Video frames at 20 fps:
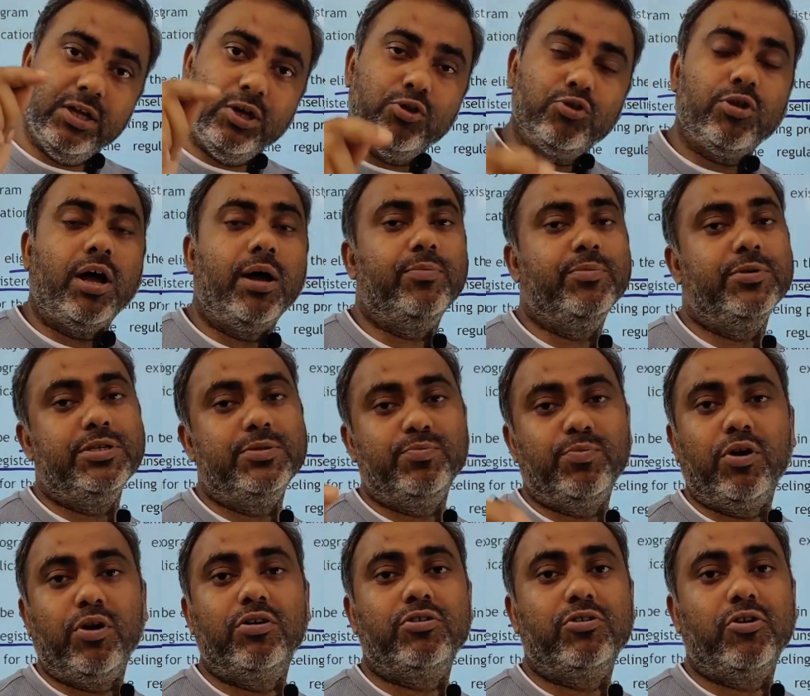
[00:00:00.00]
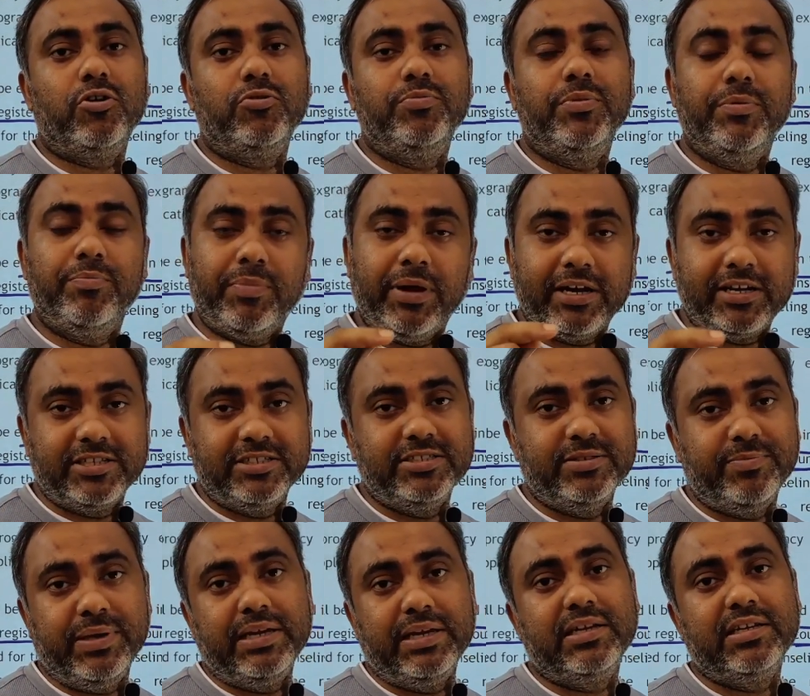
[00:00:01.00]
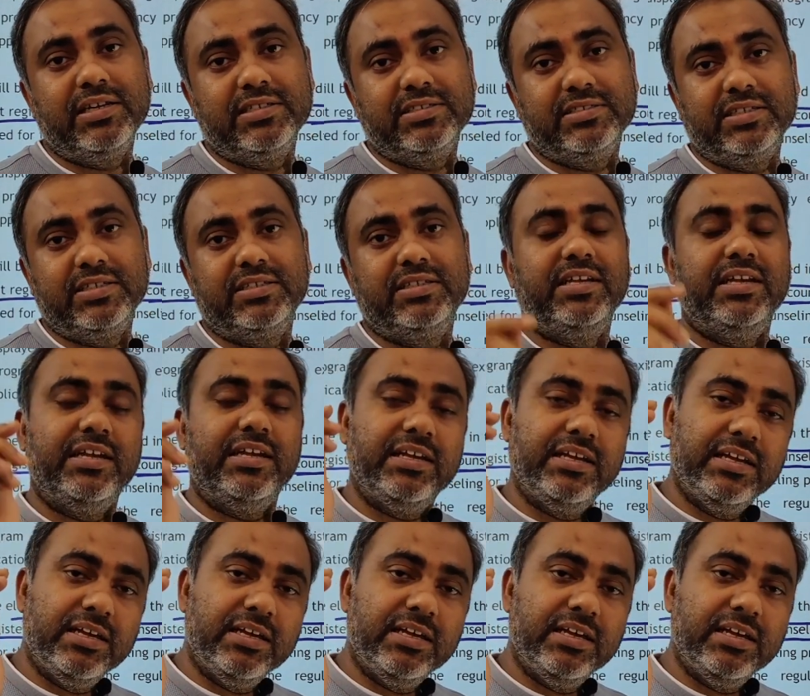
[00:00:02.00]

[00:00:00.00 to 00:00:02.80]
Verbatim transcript: तो आप स्पॉट राउंड में पार्टिसिपेट कर सकते हैं